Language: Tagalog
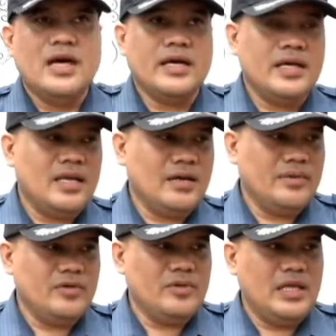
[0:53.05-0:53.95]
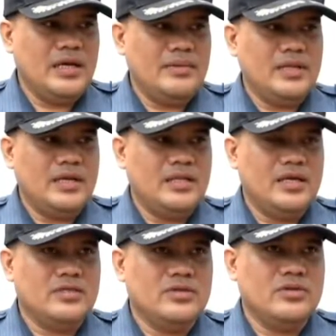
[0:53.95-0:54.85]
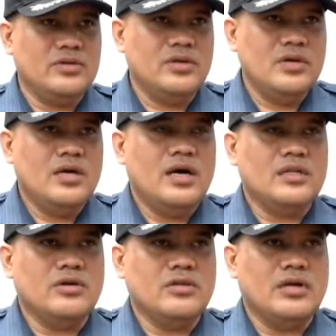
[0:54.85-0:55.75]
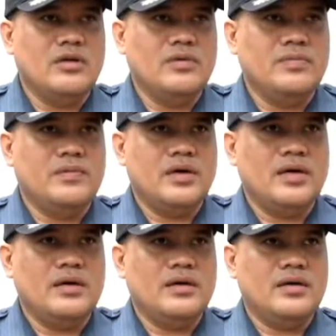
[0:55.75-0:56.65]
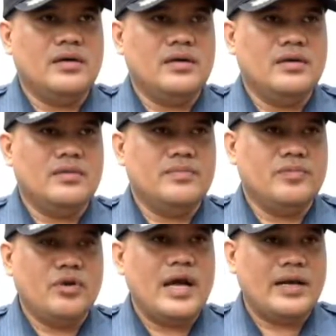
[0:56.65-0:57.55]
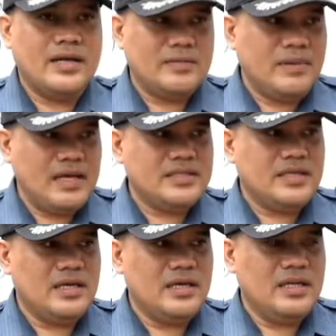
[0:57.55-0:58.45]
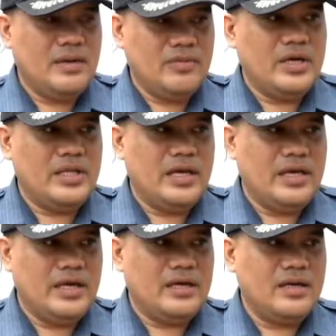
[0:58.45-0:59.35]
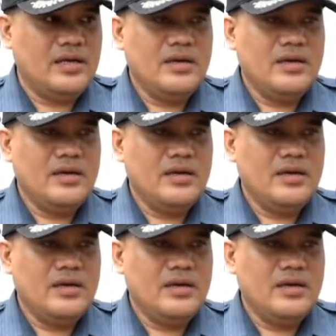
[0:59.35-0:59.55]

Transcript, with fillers: akya lang kami kung nila yung anda. So, a total of uh, 400 plus el abuya del ayer.